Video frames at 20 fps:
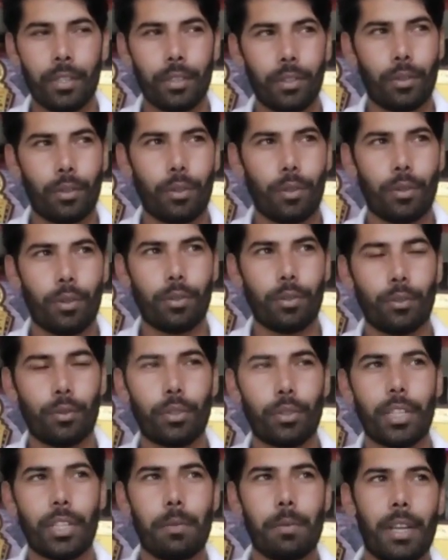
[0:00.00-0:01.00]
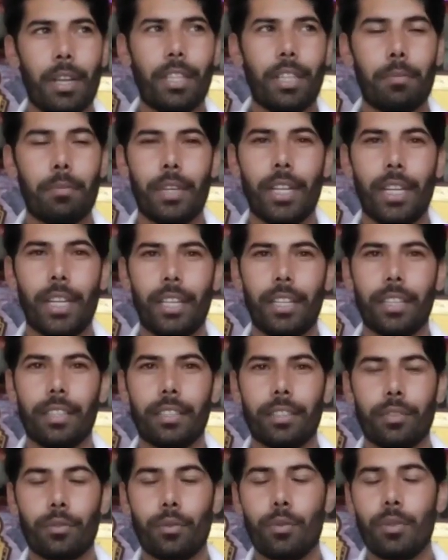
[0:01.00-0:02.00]
तो उसके तो, बाद हमने
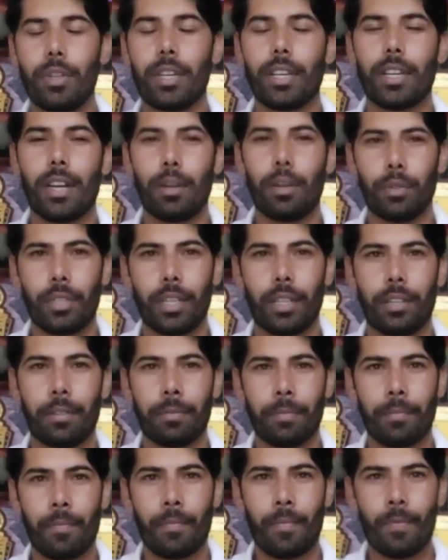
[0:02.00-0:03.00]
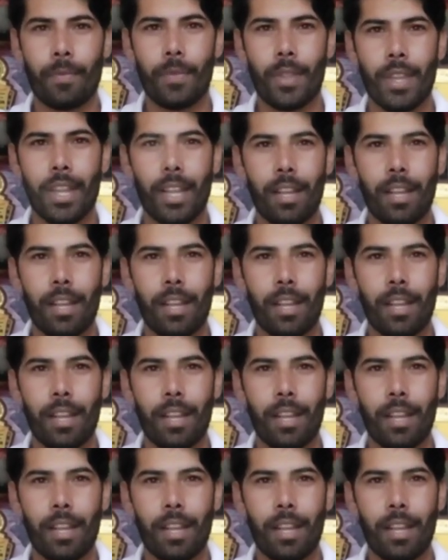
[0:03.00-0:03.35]
कुंगड़ गांव से जी